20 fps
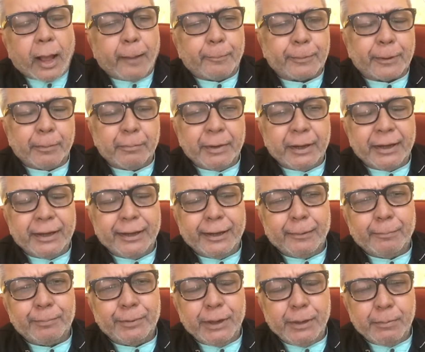आपका मेरी
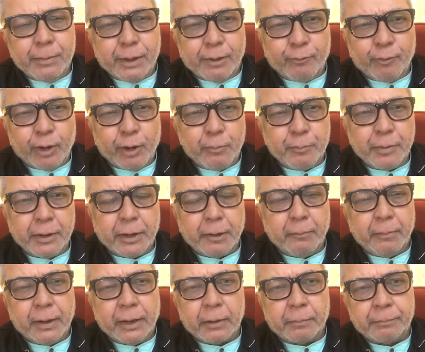अपनी महफिल में
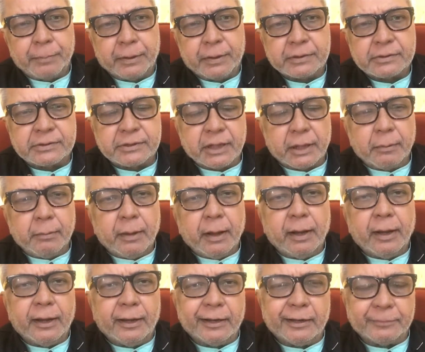एक बार फिर
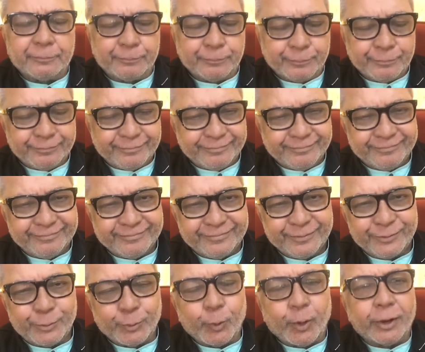इस्तकबाल है
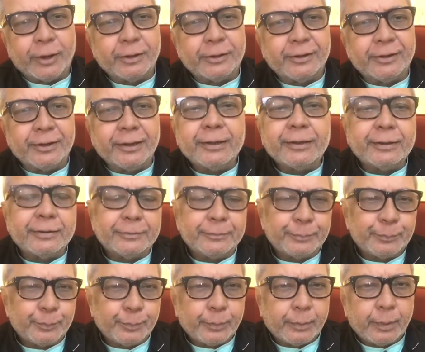स्वागत है
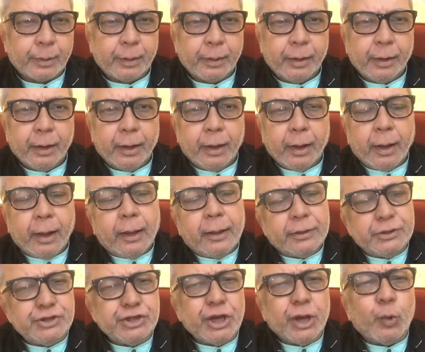
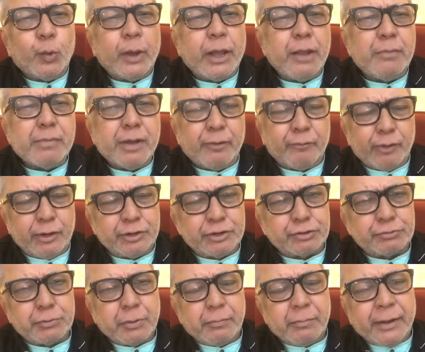जी हाँ वही महफिल
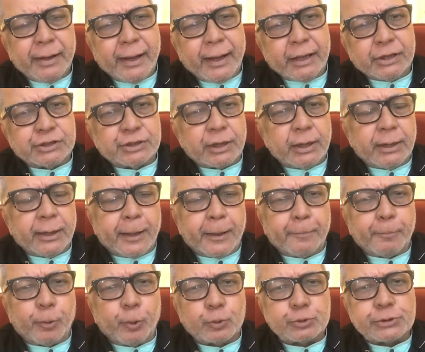जिसमें मैं आजकल
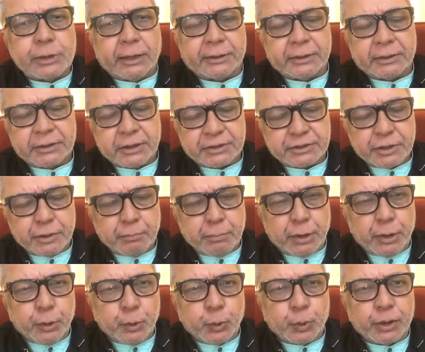आपको सादत हसन
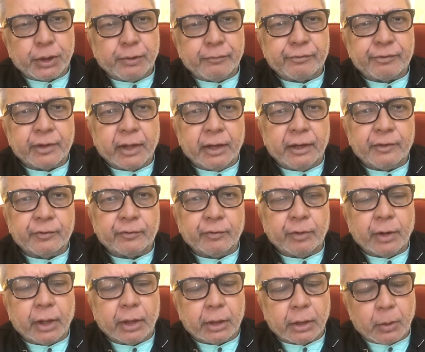मंटो के अफसाने
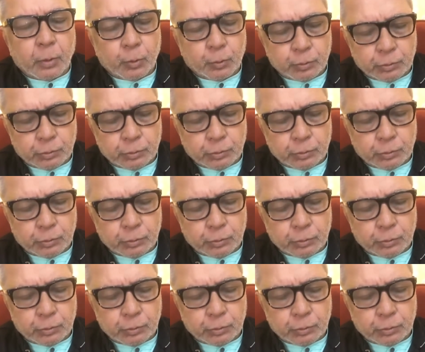सुना रहा